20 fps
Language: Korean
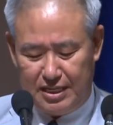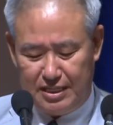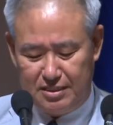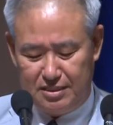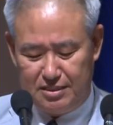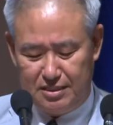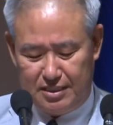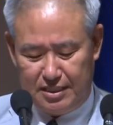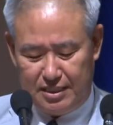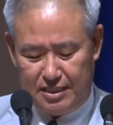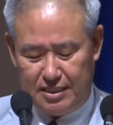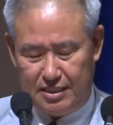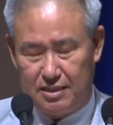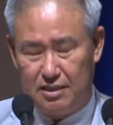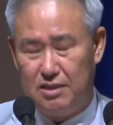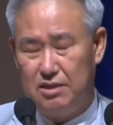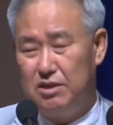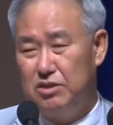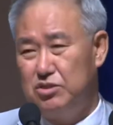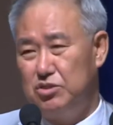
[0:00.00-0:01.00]
했는데
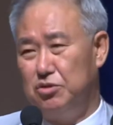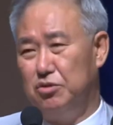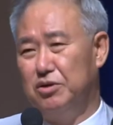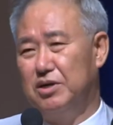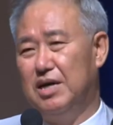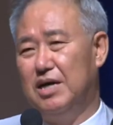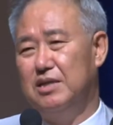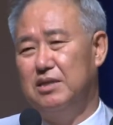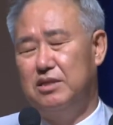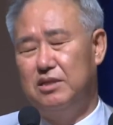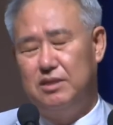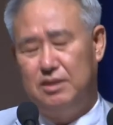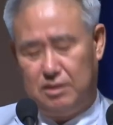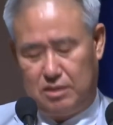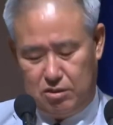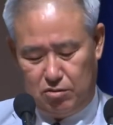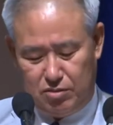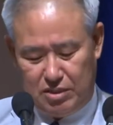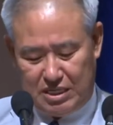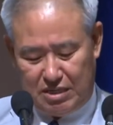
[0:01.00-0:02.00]
저게
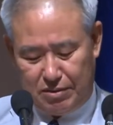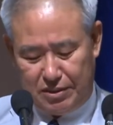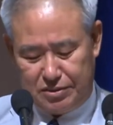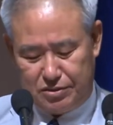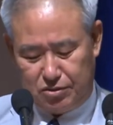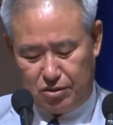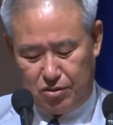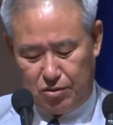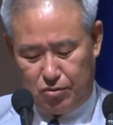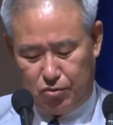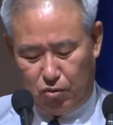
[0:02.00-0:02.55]
들고 나왔어요.